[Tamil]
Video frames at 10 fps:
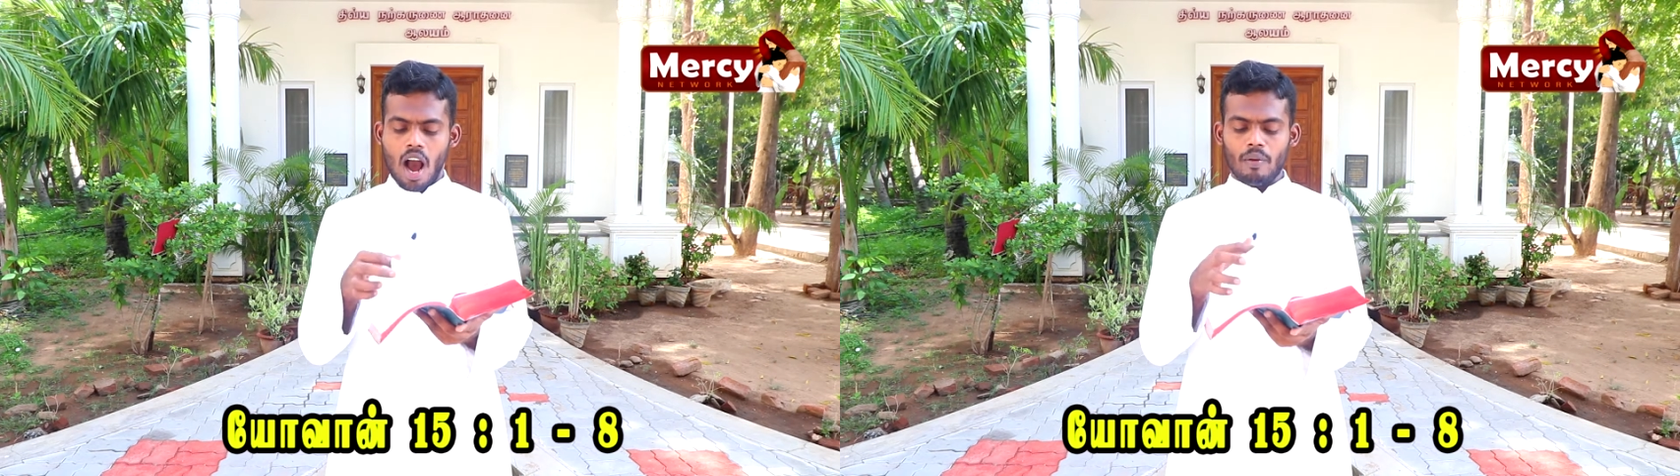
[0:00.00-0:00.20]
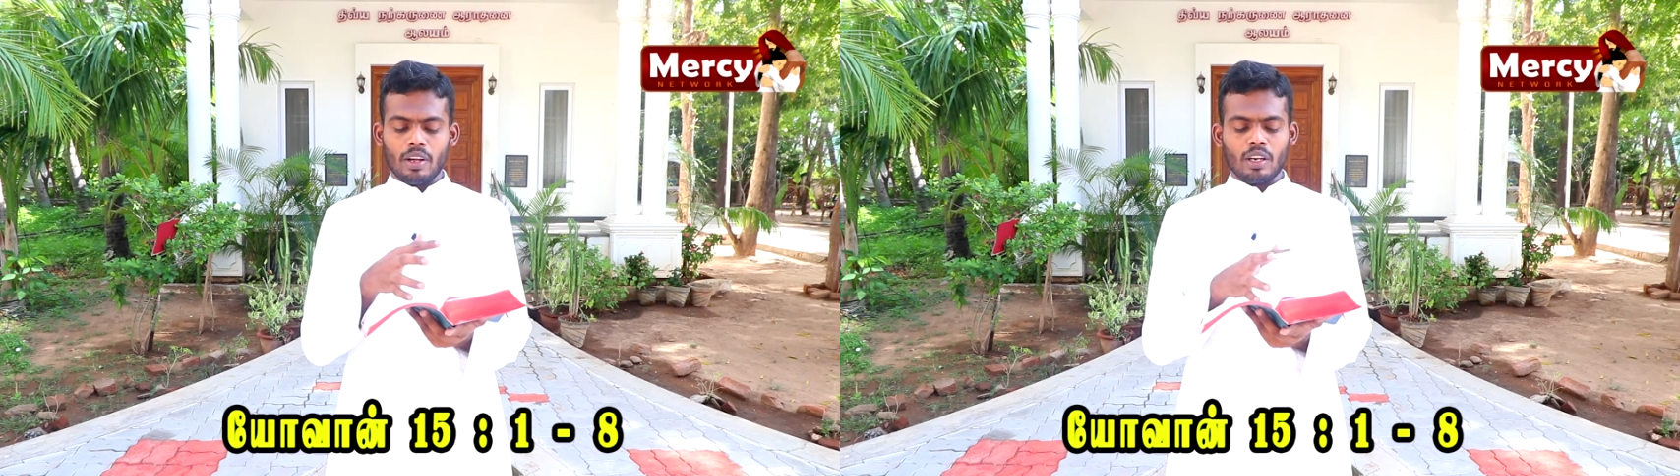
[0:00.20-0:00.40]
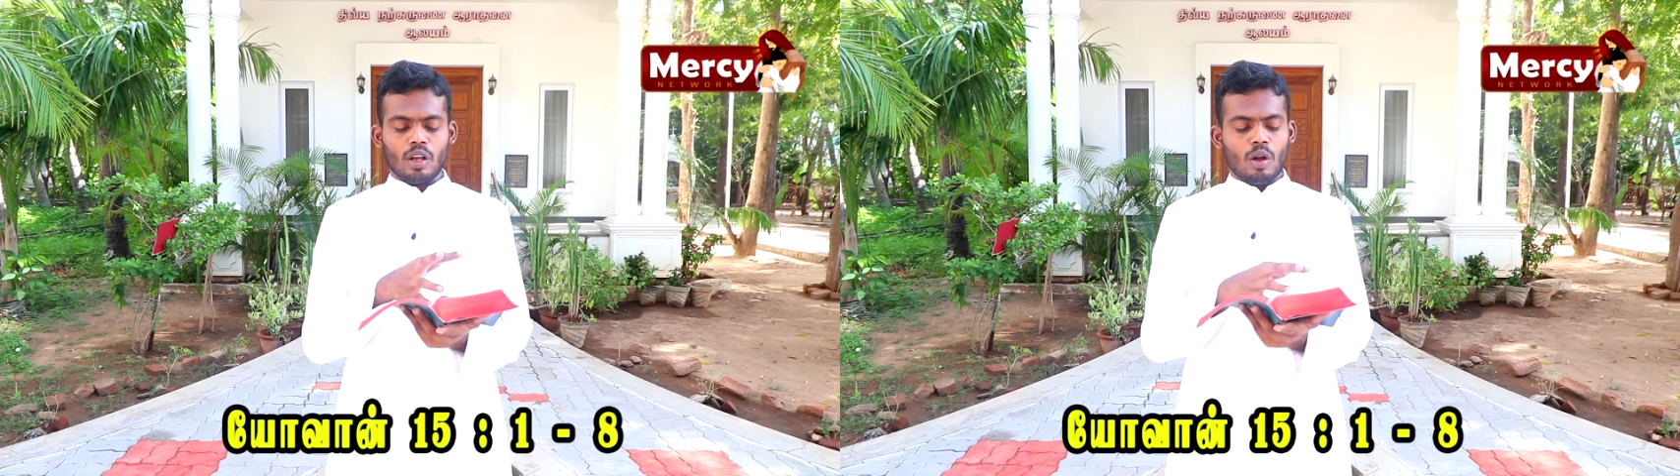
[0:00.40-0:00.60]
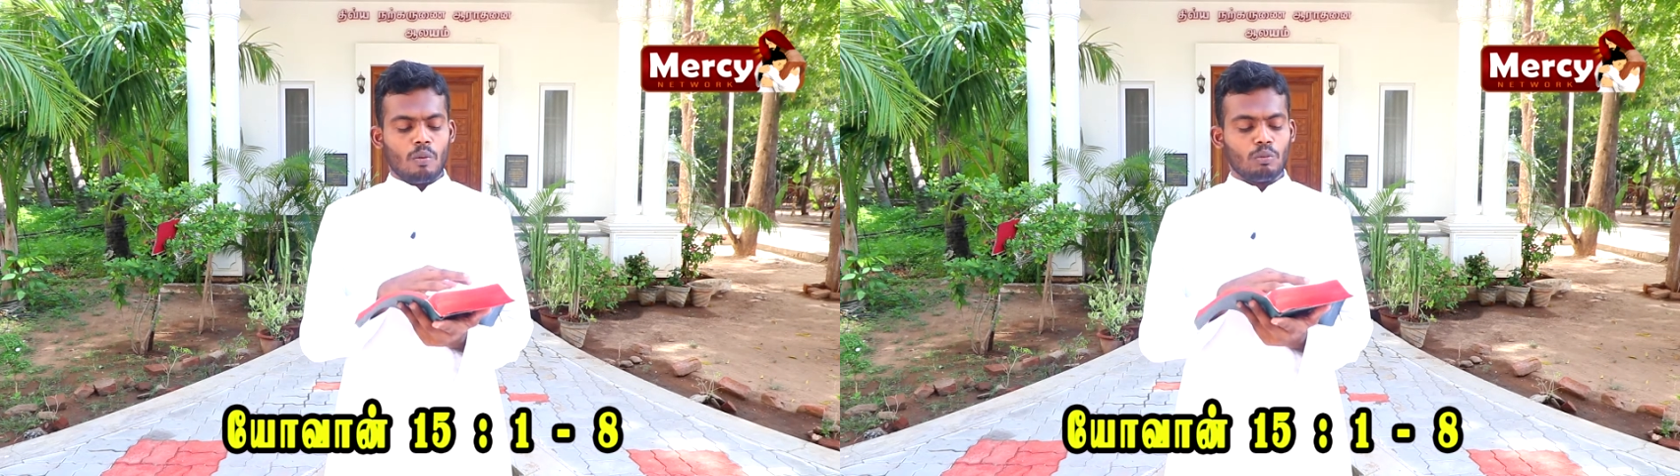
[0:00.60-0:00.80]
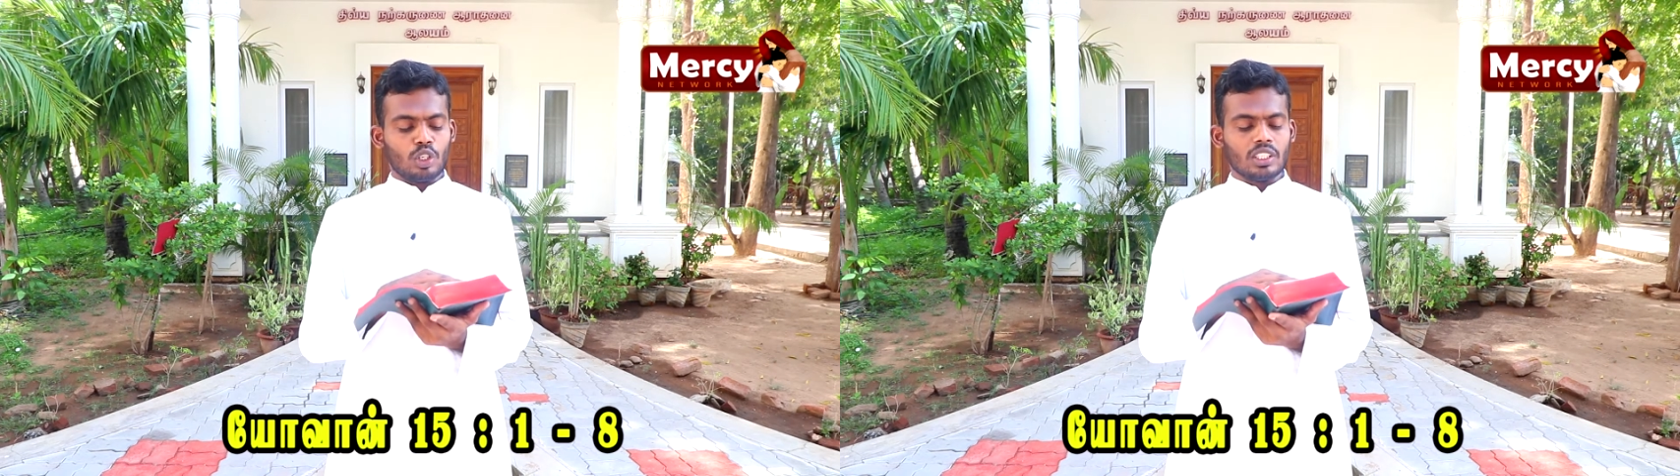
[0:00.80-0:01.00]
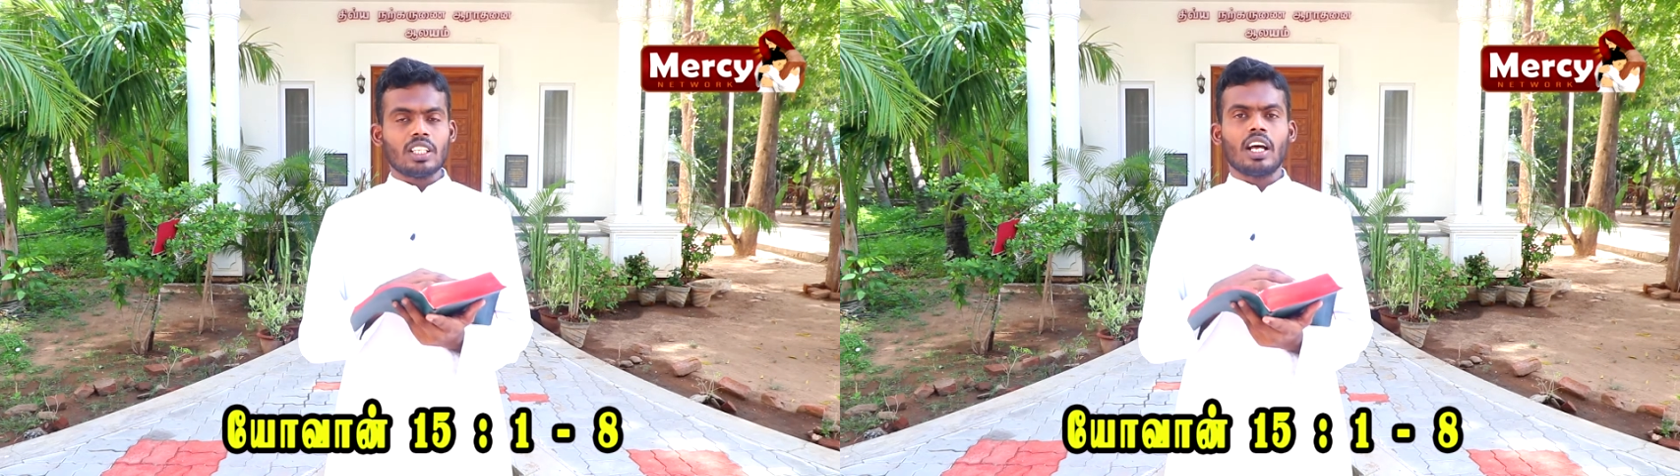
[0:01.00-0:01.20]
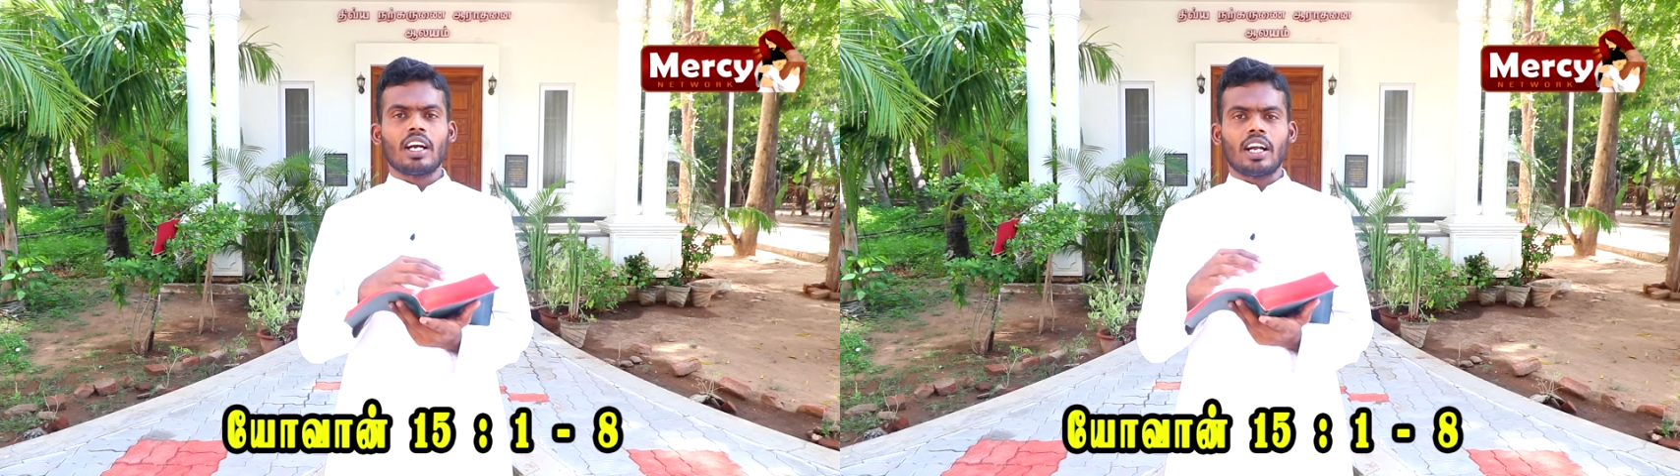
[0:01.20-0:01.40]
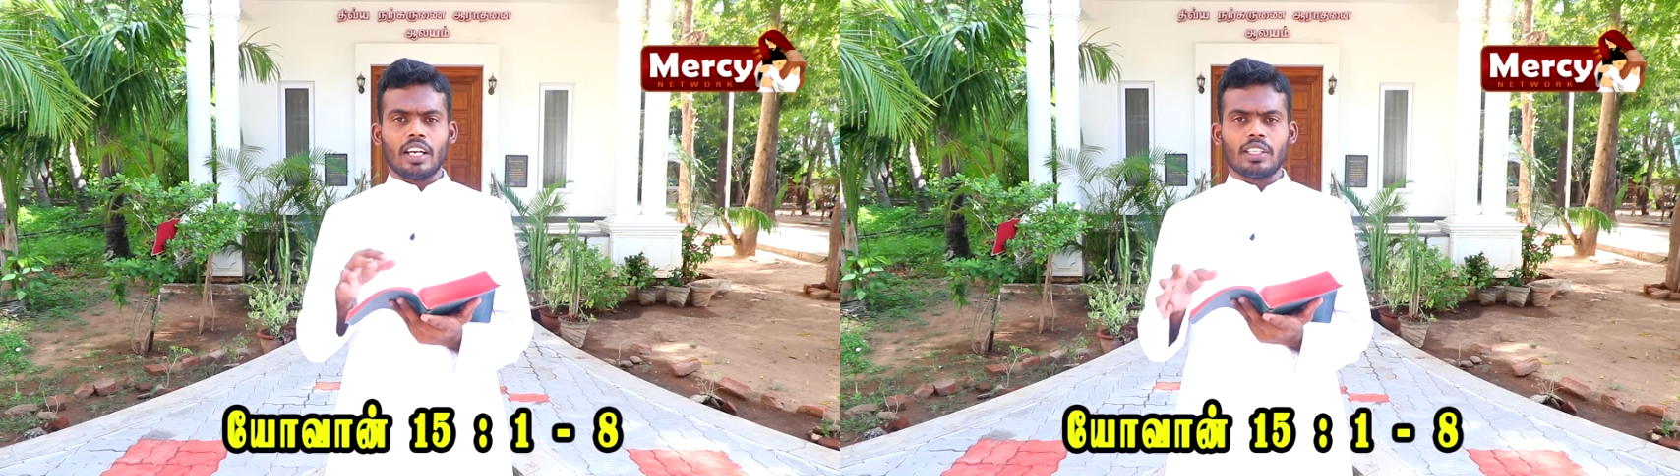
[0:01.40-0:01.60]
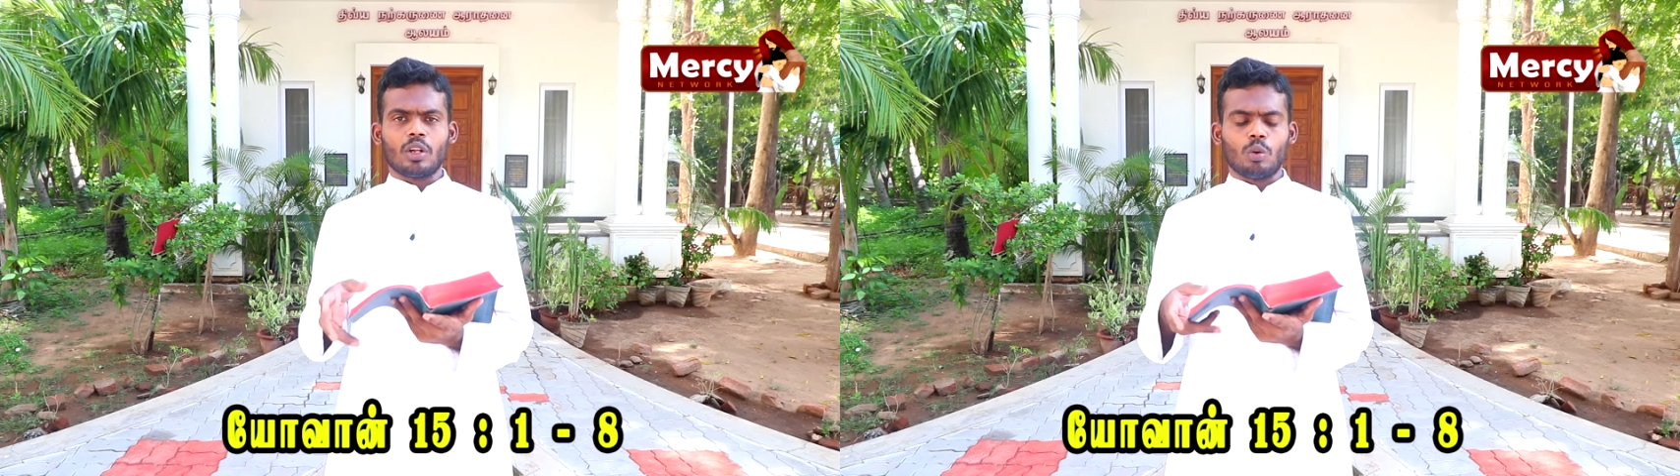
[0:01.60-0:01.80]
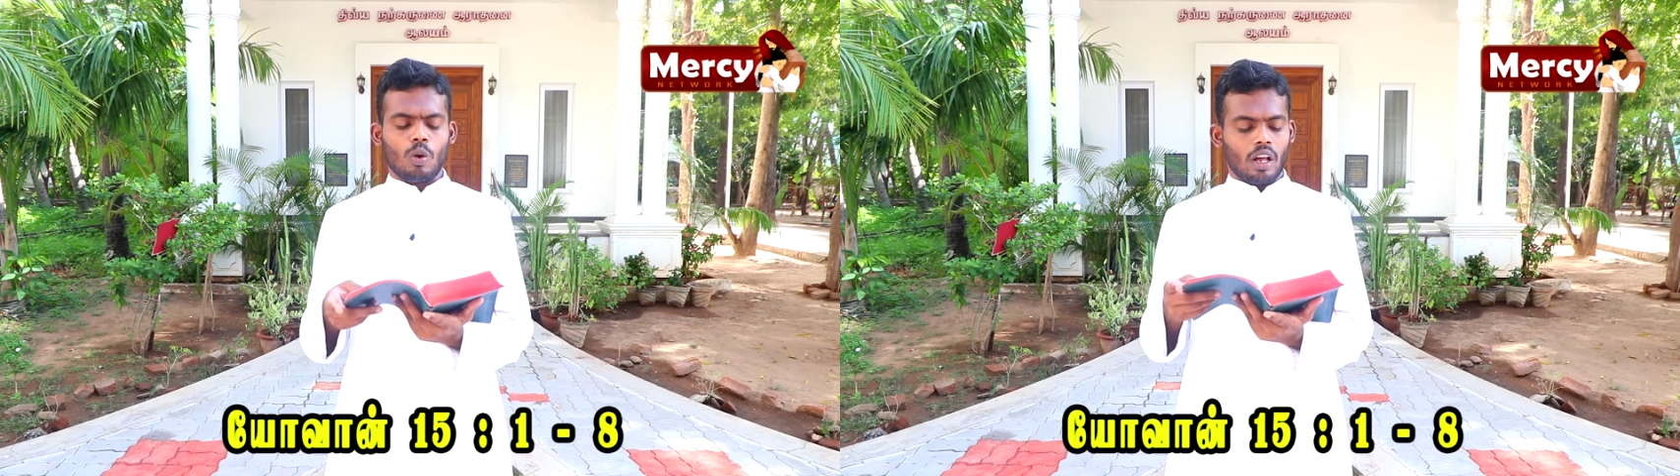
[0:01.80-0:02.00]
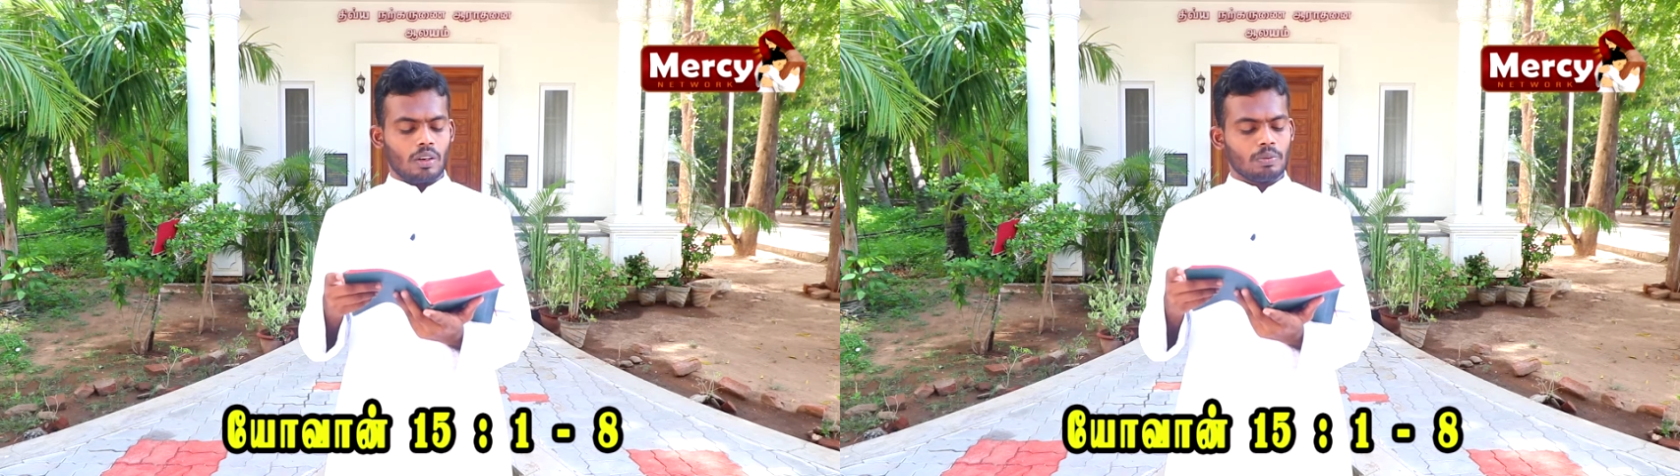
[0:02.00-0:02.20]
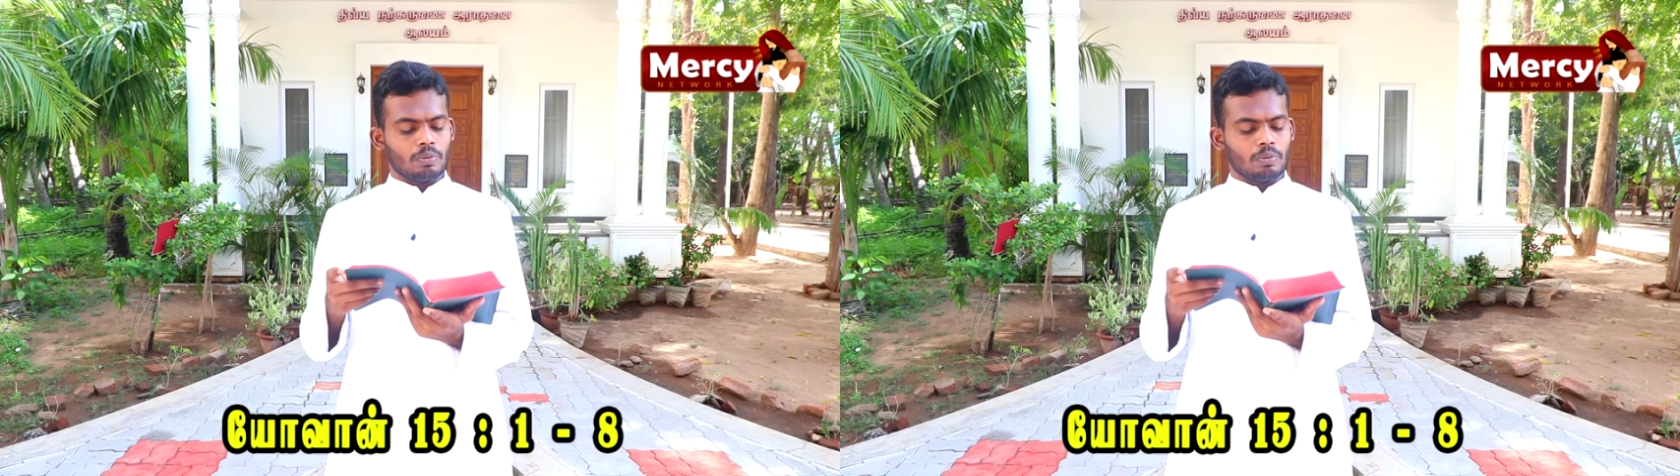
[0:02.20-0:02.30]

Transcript: அவர் மிகுந்த கனி தருவார்